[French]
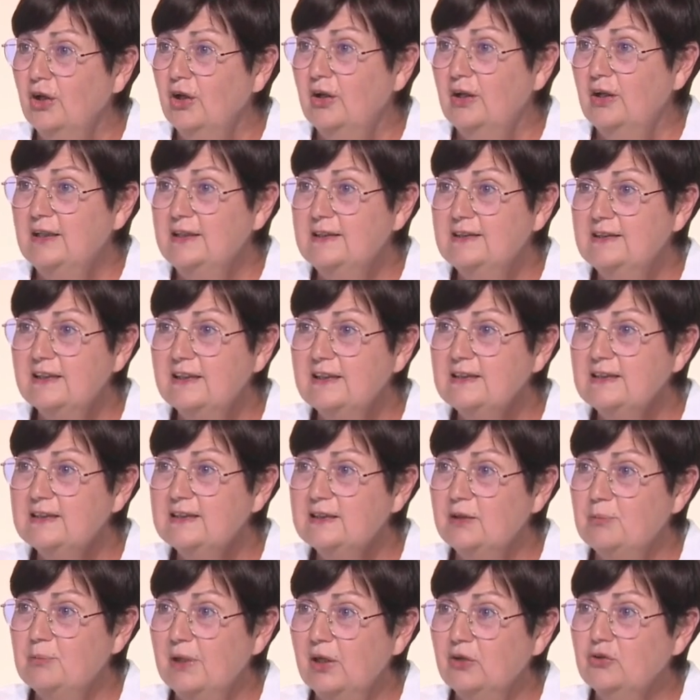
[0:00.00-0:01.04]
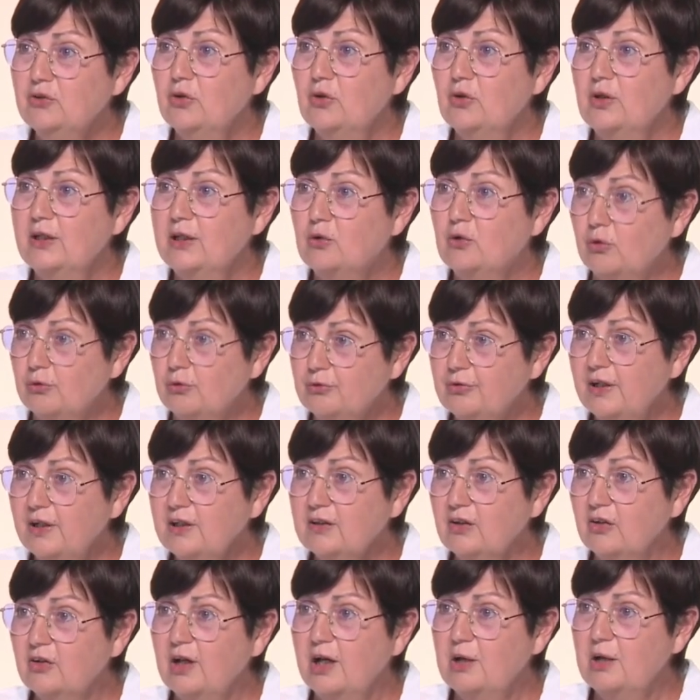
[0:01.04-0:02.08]
Euh, l'idée, c'est bien de les
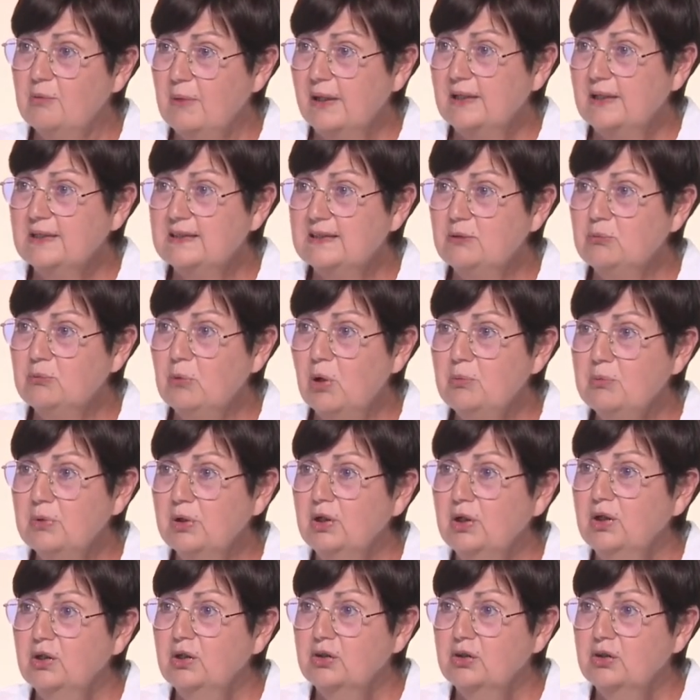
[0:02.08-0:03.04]
convaincre un maximum